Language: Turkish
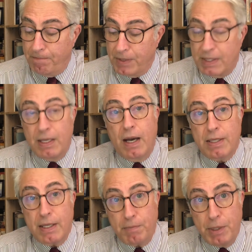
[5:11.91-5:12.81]

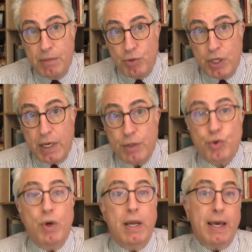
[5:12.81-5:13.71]
siyaset bilimcilerin
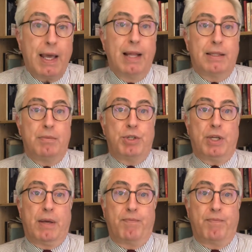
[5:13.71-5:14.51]
söyleye geldiği bir şey.